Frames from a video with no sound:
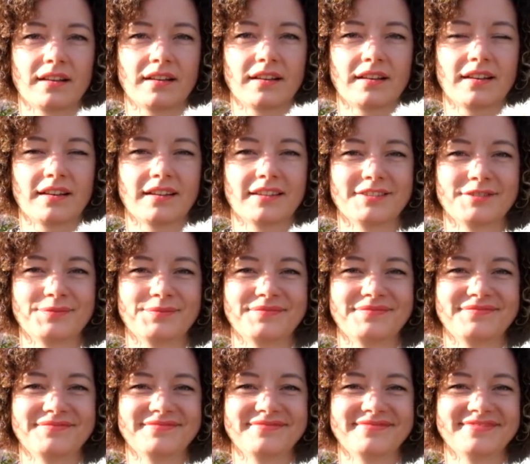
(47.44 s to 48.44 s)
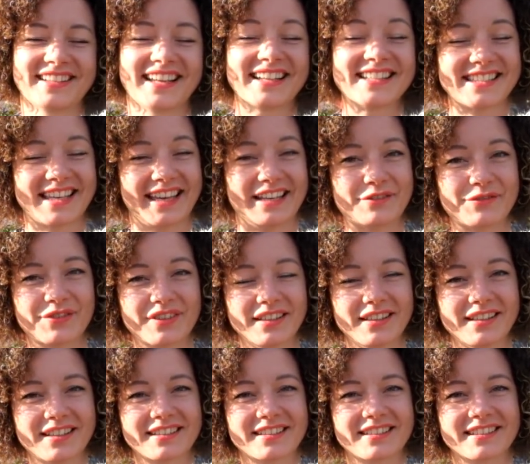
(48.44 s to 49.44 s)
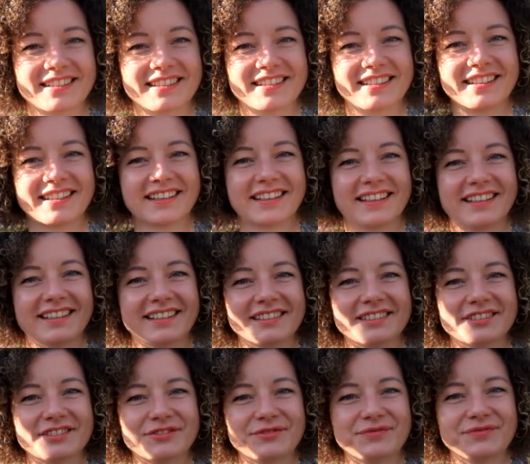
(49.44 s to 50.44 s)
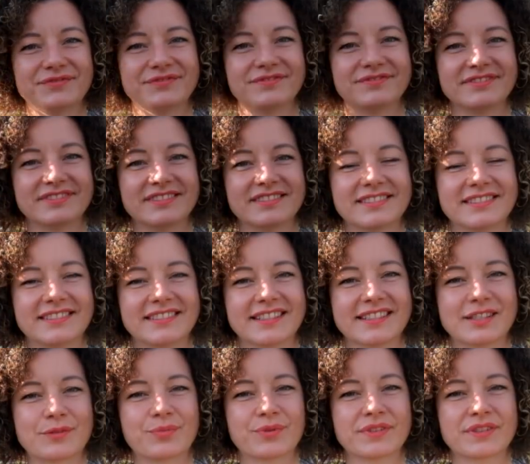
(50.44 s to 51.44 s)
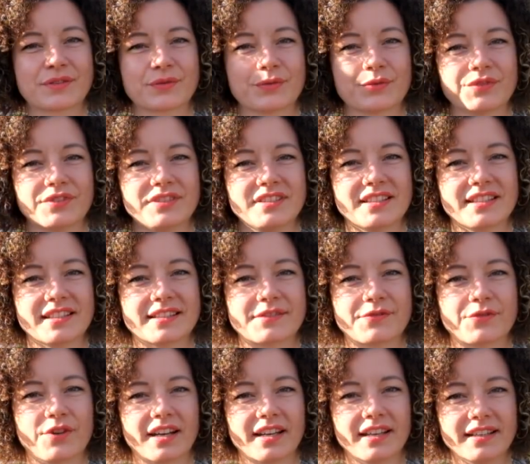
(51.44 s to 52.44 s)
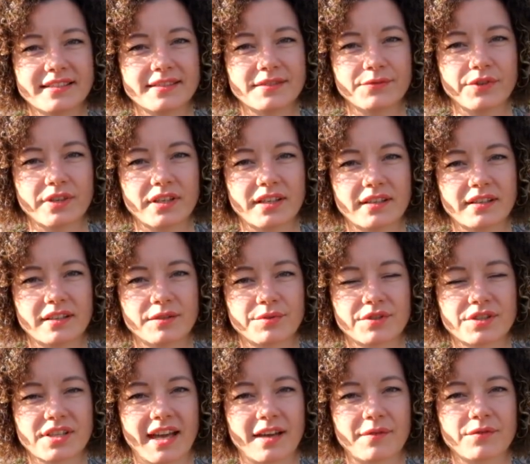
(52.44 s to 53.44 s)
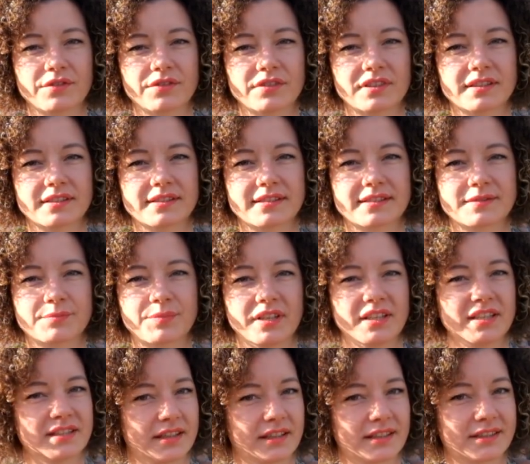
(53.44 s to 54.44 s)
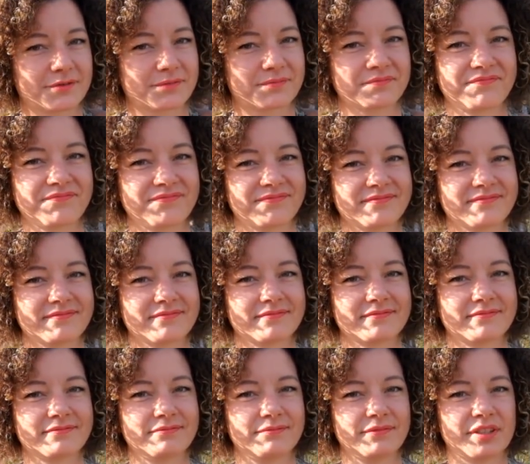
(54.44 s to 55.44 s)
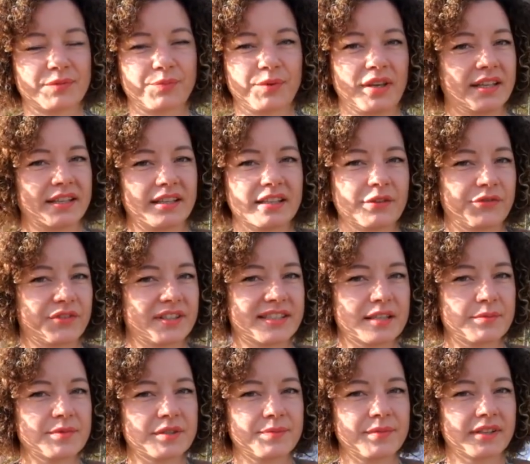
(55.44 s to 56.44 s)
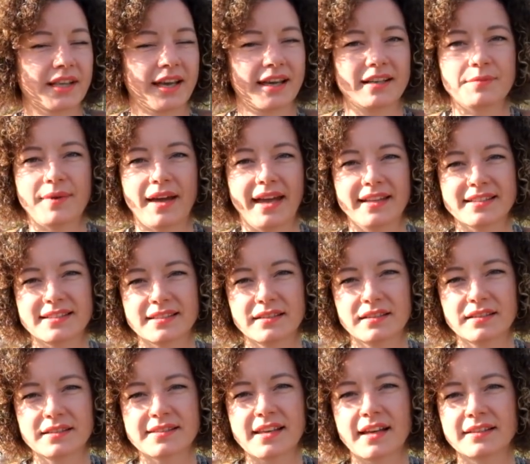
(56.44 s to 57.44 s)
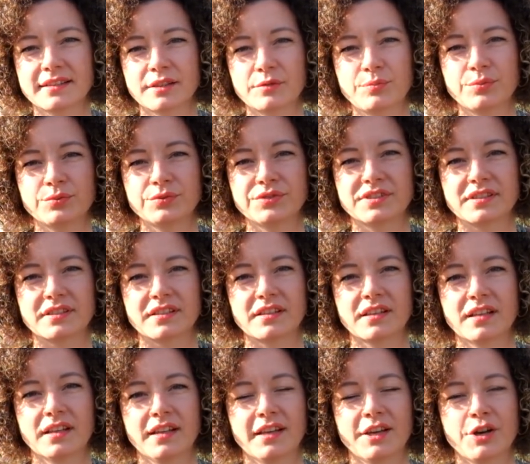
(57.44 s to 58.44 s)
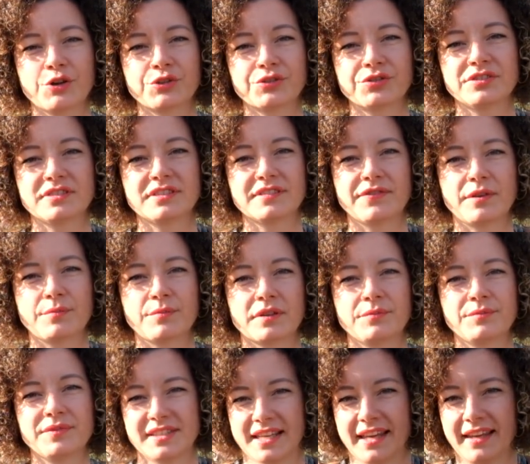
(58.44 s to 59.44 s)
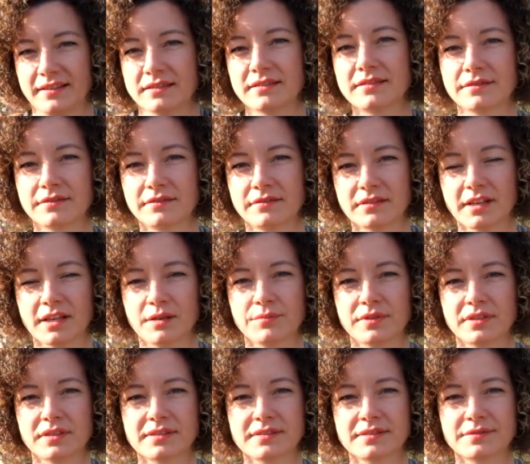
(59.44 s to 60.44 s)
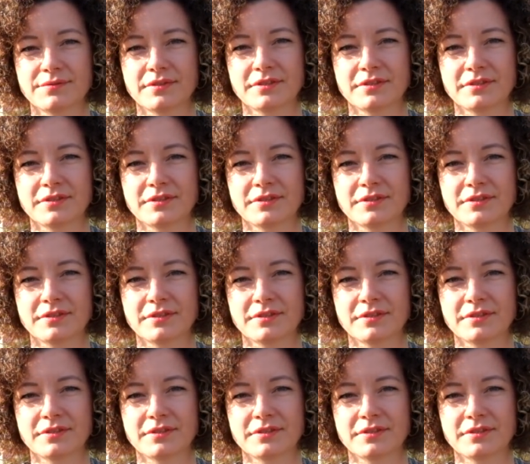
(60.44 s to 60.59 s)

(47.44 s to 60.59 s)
Ähm, ganz einfach. Ähm, diese Person, die jetzt vorgelesen wurde in der Beschreibung, das bin ich nicht ich identifiziere mich mit keinem einzigen dieser Attribute. Und wenn man mich kennt, dann kann man das äh,